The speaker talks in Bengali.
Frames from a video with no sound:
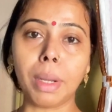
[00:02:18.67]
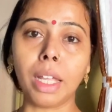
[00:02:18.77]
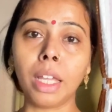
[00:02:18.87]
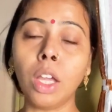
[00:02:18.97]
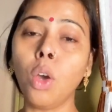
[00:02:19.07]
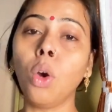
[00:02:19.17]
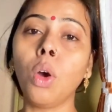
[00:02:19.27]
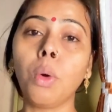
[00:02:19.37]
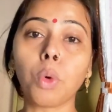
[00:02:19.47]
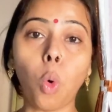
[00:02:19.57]
মানে
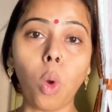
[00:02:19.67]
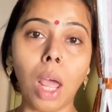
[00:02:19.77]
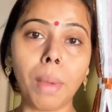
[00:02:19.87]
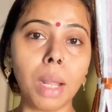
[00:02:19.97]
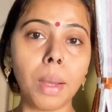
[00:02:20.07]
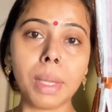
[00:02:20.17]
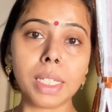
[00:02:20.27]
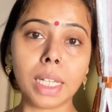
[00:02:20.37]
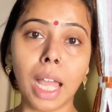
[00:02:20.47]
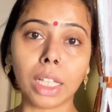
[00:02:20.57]
খোলামেলাভাবে
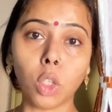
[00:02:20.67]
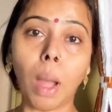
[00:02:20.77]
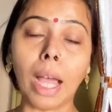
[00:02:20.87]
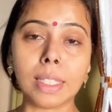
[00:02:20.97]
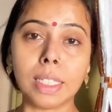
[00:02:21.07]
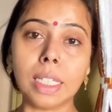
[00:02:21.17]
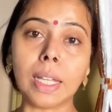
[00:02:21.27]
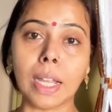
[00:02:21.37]
যেটা একদম হাঁচি